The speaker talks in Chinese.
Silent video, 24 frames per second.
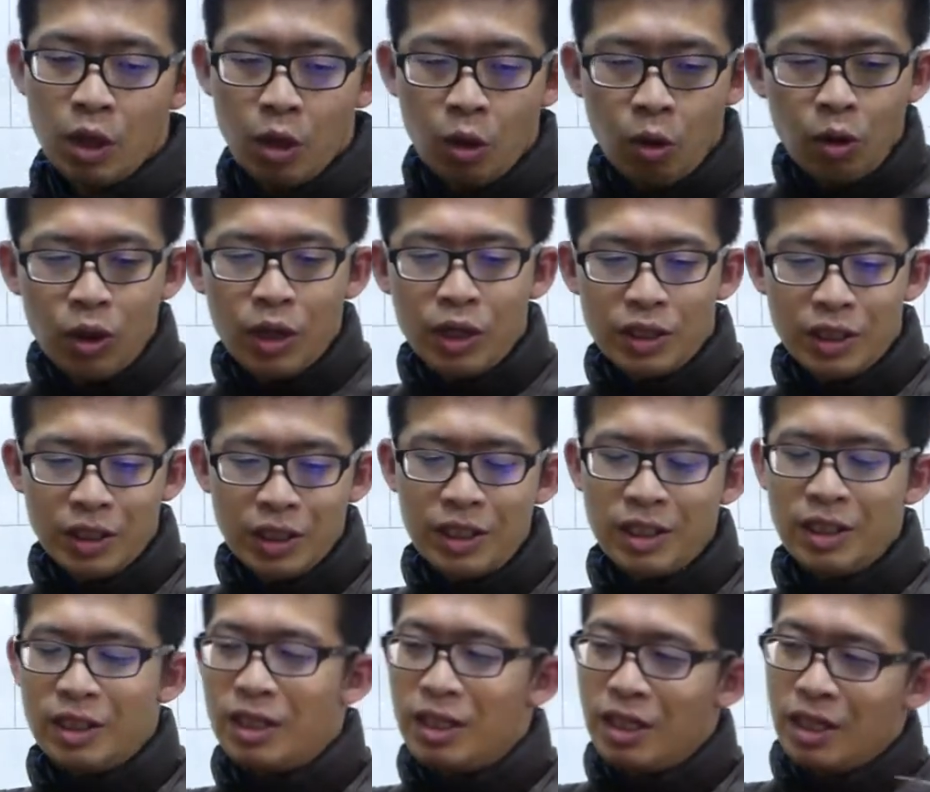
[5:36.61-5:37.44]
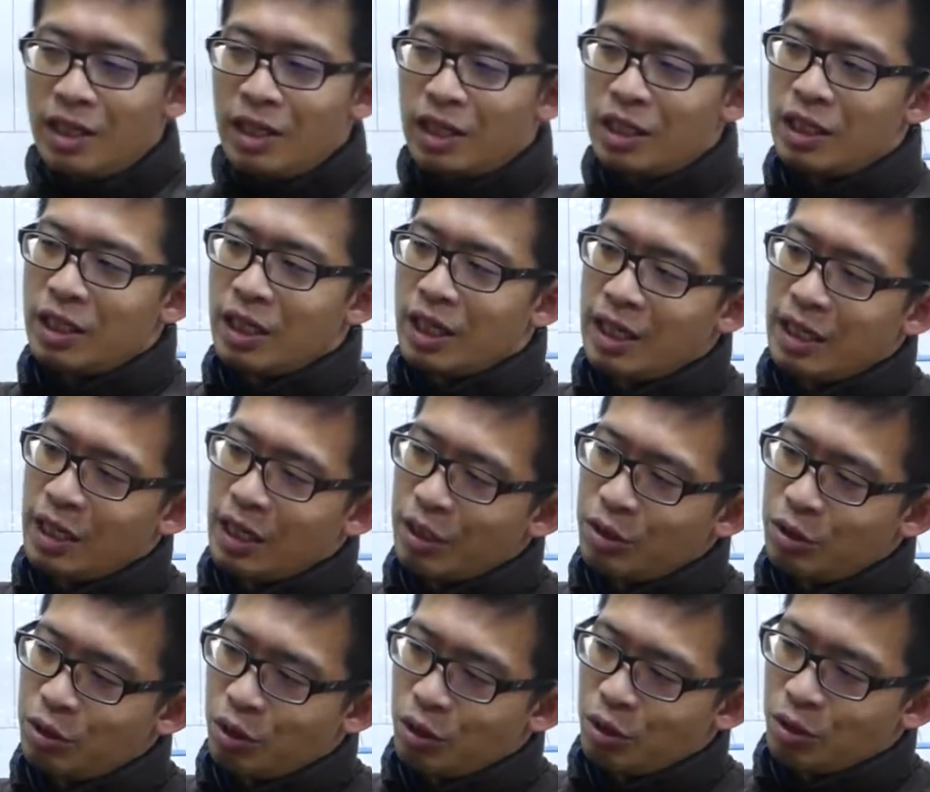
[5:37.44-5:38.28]
或者是你今天
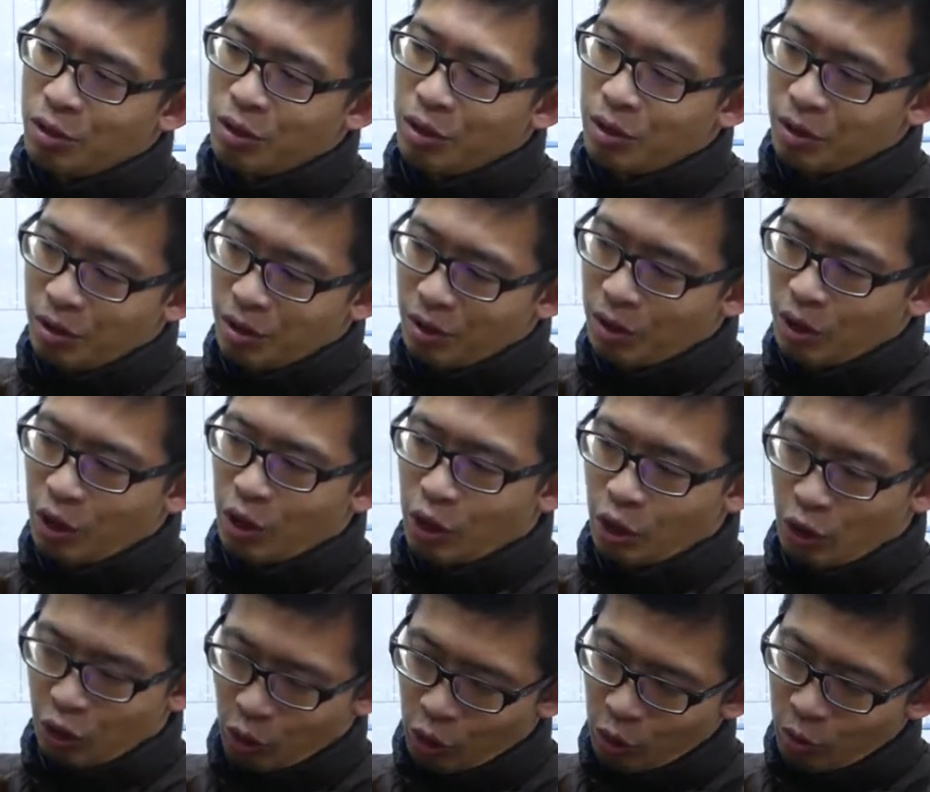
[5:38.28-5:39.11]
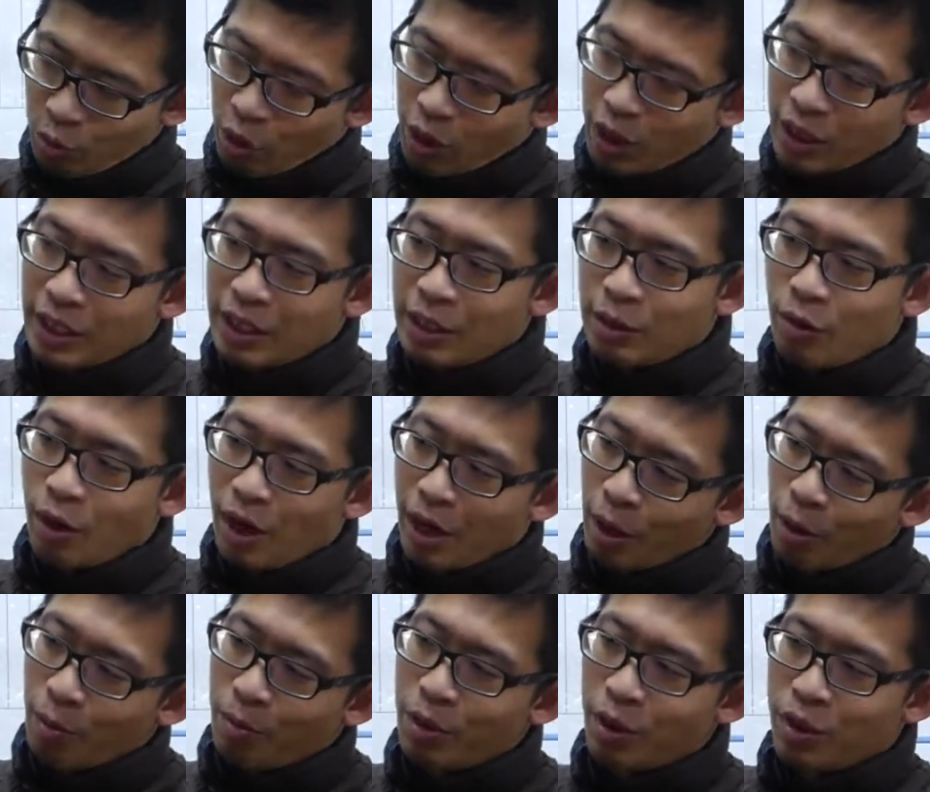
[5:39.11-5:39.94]
也许有，Q 摸跟另
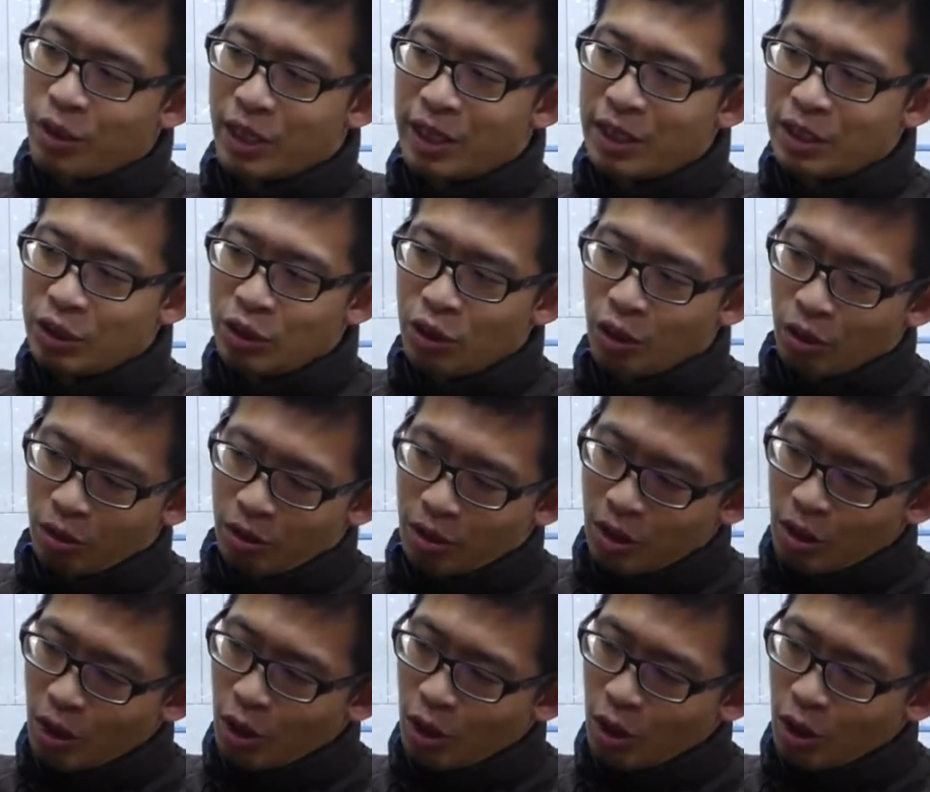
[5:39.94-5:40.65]
外我们有研究，